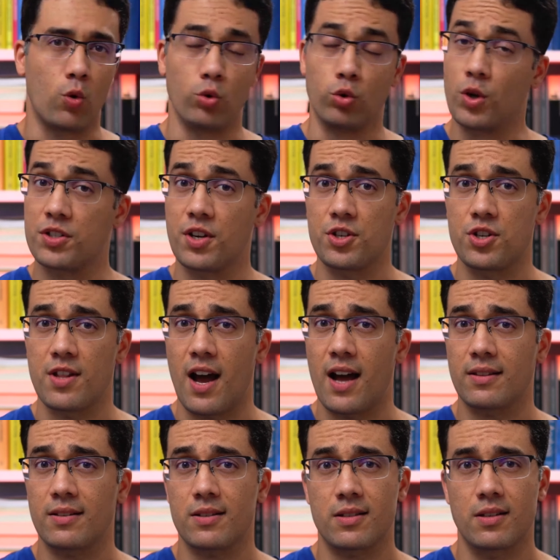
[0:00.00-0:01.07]
Com duas
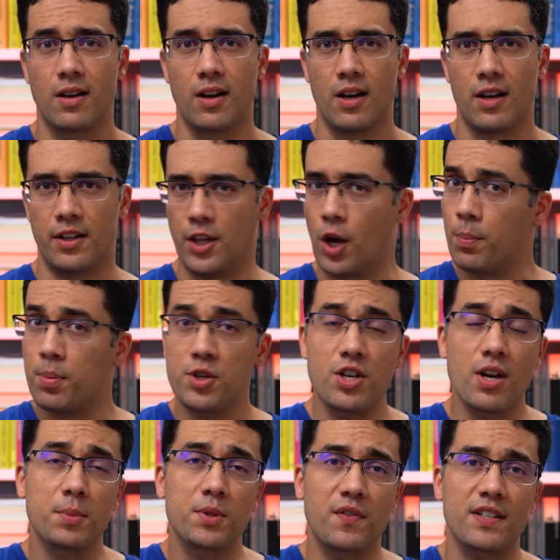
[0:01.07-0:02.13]
candidatas, não
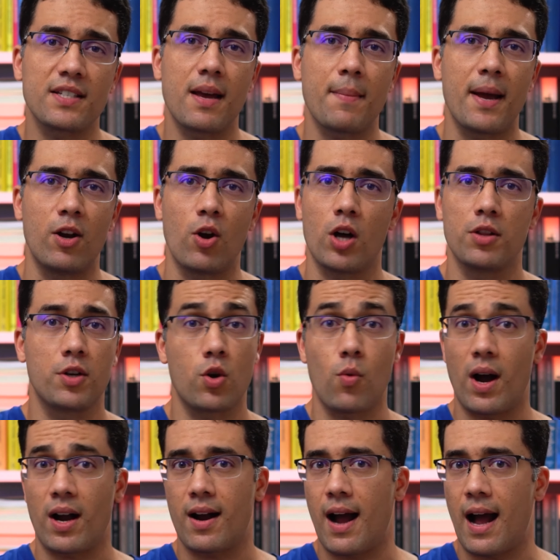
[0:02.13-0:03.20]
podíamos fazer melhor do que
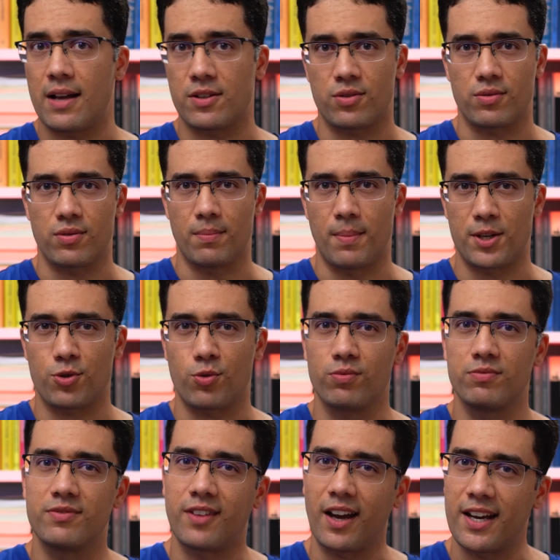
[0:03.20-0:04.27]
o acaso, mas
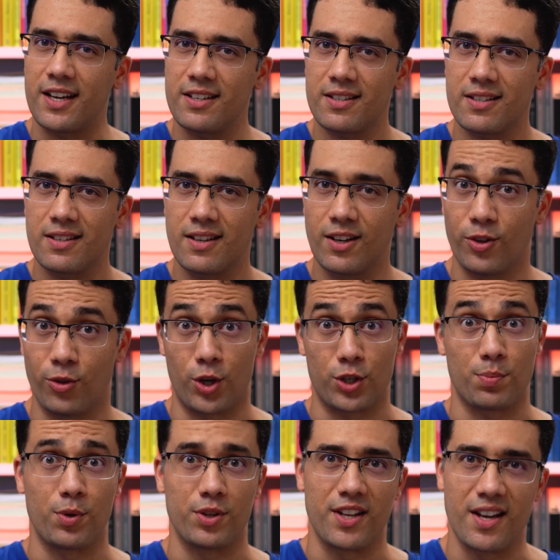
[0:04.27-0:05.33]
com três,
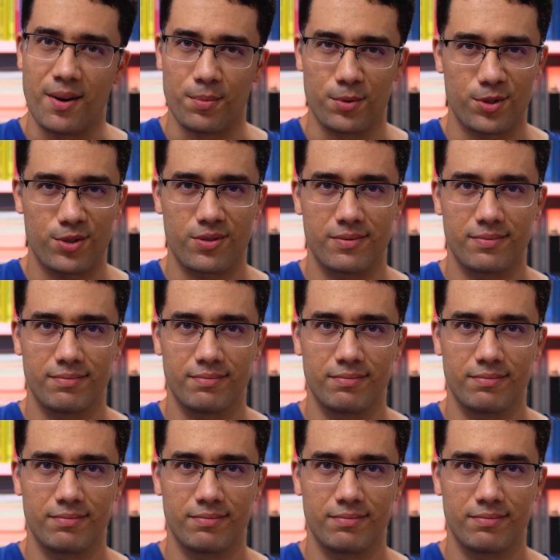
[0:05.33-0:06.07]
nós podemos.